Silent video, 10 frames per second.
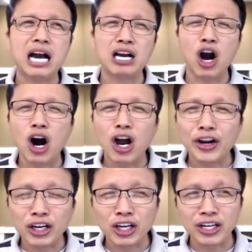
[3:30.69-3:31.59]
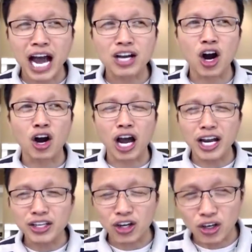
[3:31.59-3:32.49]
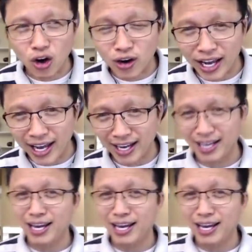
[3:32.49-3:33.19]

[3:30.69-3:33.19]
ngộ để ngộ lấy cho cô nghe